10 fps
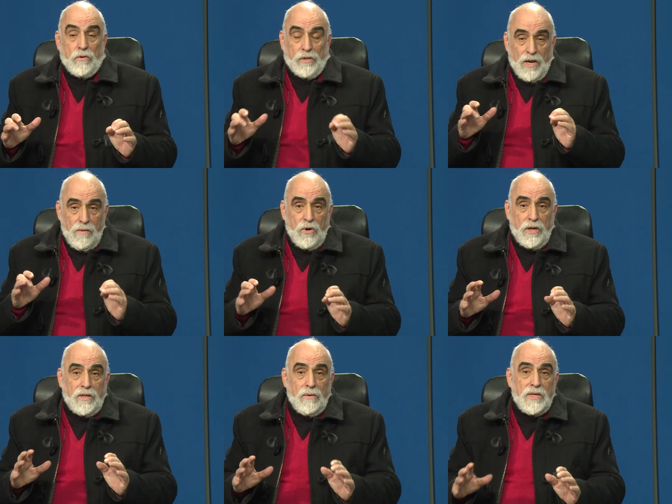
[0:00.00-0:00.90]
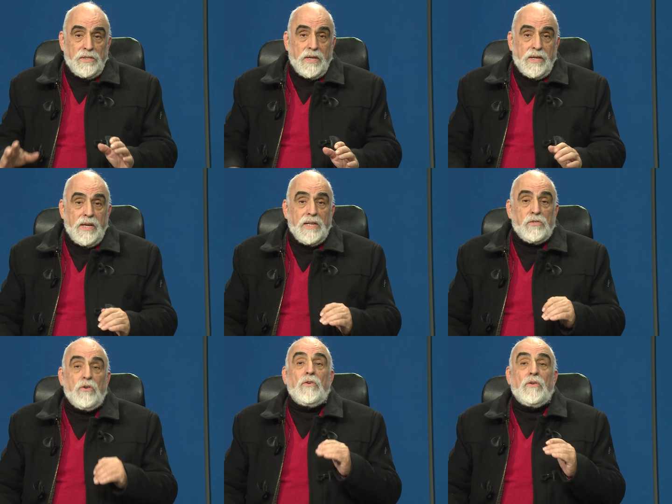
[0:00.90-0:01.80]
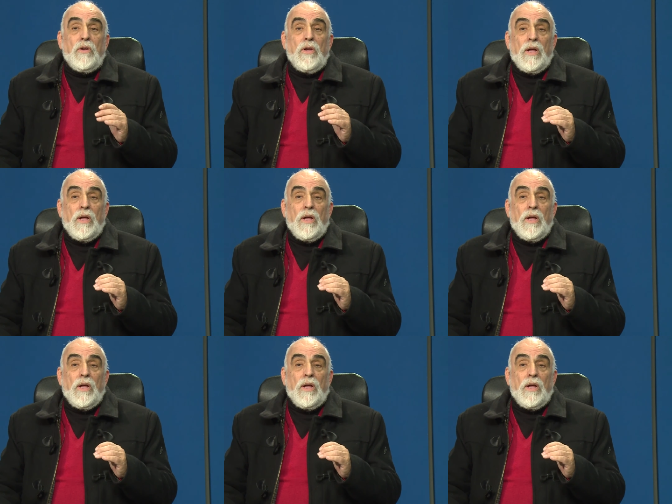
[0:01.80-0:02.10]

tenemos que establecer quiénes son